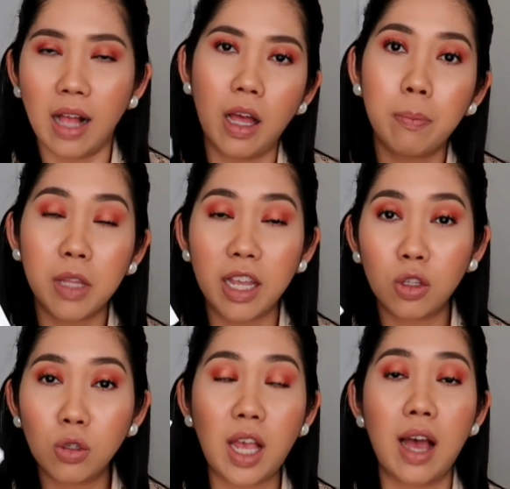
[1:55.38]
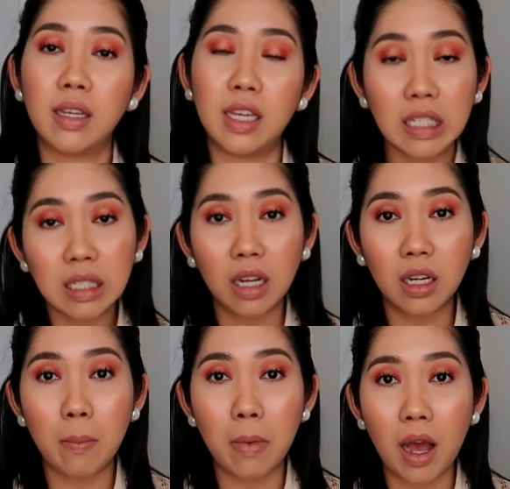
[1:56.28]
I'll update you sa aking
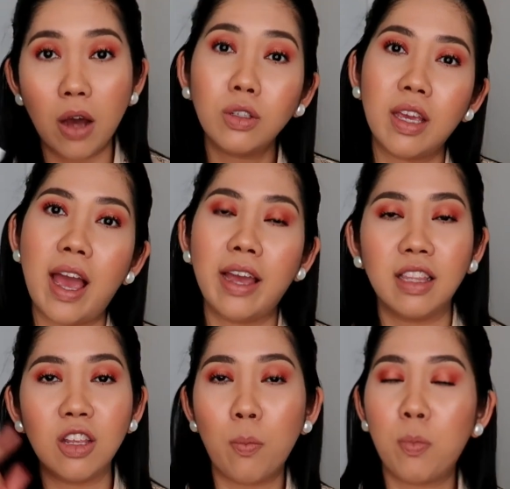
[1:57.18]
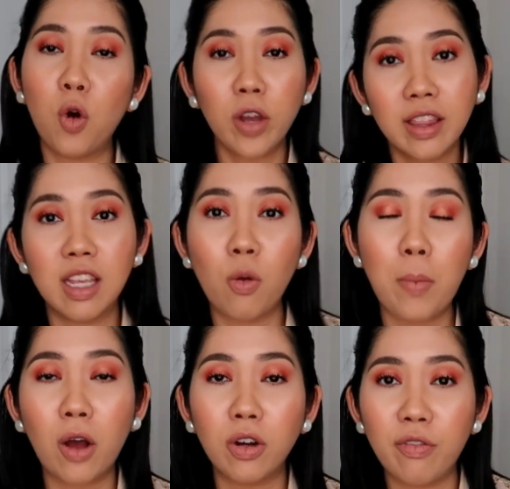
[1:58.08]
Instagram account. Kaya hindi nyo, kung hindi nyo
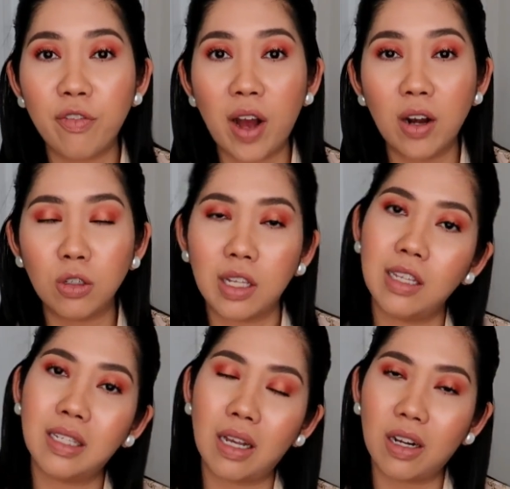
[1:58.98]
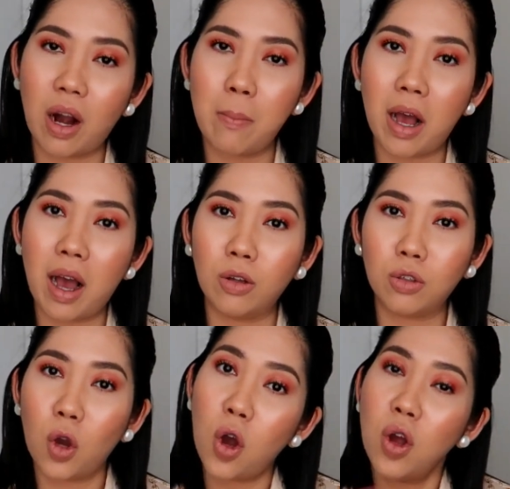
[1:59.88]
pa ako napafollow sa Instagram
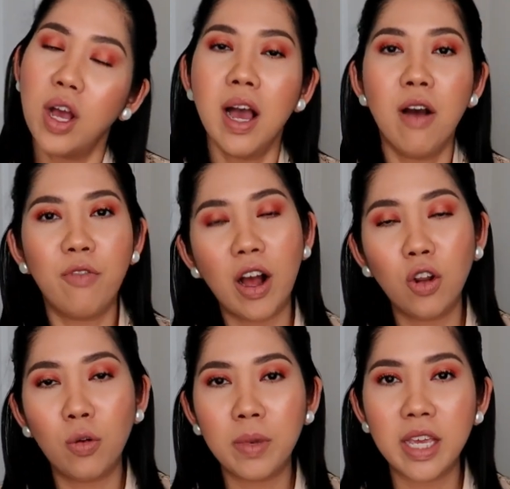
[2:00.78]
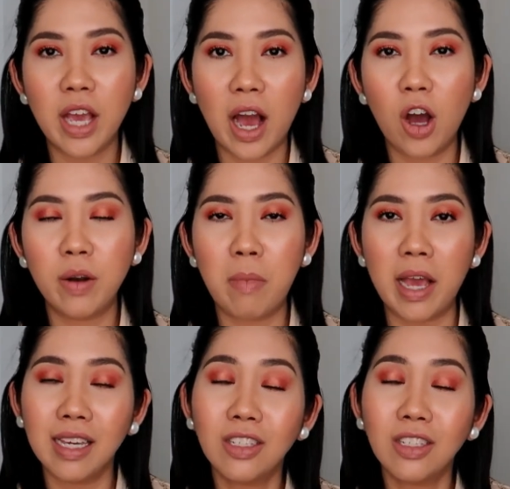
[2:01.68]
account ko, follow me on my